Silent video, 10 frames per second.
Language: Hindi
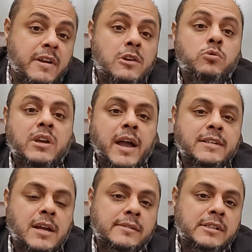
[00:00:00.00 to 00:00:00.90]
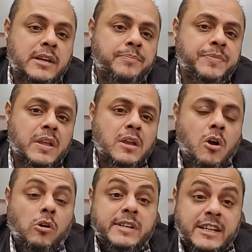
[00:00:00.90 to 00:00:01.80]
बड़ी वैल्यू दिखाई जा रही है
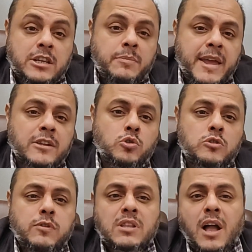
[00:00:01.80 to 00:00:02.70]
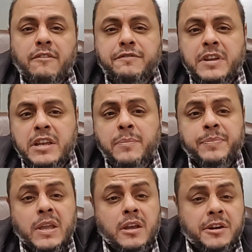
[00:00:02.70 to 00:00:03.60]
और नेशनल बैंक जो इस वक्त काफ़ी
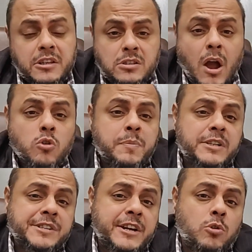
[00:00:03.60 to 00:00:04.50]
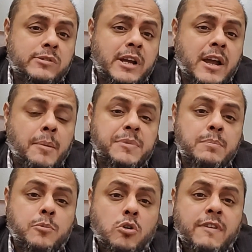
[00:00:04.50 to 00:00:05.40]
डिस्काउंट पर ट्रेड हो रहा है
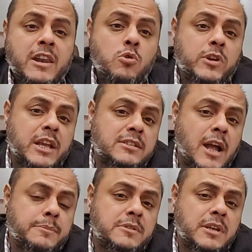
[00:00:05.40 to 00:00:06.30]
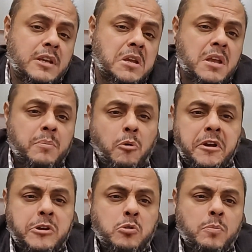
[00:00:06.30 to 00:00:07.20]
अपने बुक वैल्यू के हिसाब से
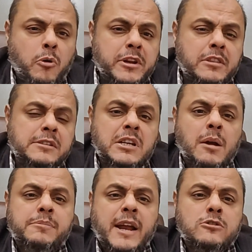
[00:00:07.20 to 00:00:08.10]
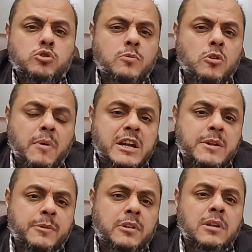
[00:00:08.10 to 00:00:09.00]
पॉइंट टू पॉइंट थ्री का प्राइस टू बुक
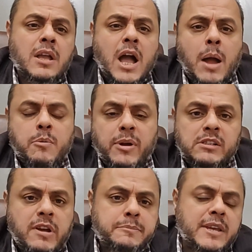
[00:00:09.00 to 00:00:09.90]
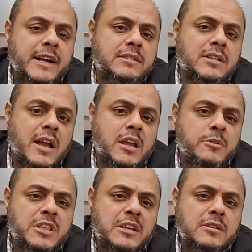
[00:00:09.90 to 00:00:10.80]
मल्टीपल आप हमारी वेबसाइट से
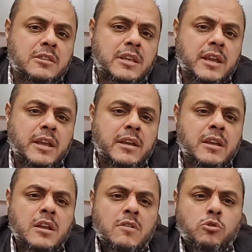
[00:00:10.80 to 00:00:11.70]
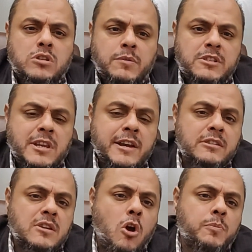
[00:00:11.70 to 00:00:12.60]
जाके भी देख सकते हैं वो सिर्फ
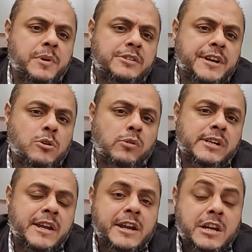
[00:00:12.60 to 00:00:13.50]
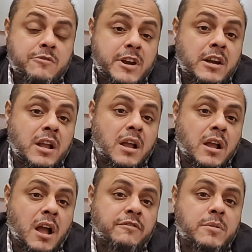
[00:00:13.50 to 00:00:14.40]
इसलिए डिस्काउंट पर ट्रेड हो रहा है कि डिविडेंड
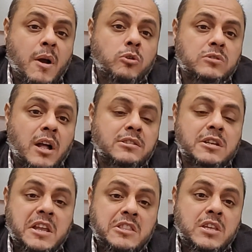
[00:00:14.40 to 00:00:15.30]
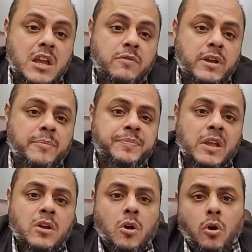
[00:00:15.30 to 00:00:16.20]
काफ़ी माओ साल से नहीं दिए गए
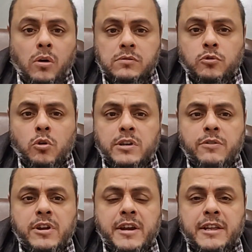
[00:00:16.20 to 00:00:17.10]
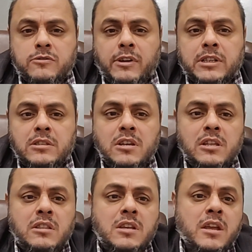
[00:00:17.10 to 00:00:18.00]
और वो डिविडेंड इस वजह
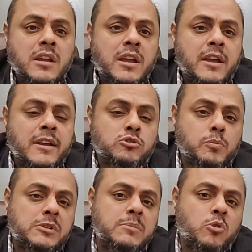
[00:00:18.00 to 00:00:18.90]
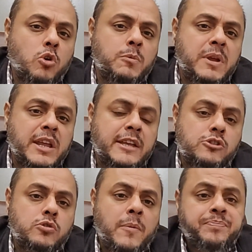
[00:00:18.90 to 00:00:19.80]
से नहीं दिए गए कि सुप्रीम कोर्ट में
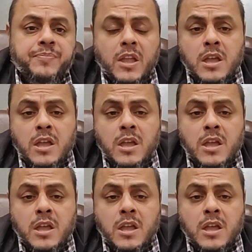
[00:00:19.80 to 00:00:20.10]
एक इशू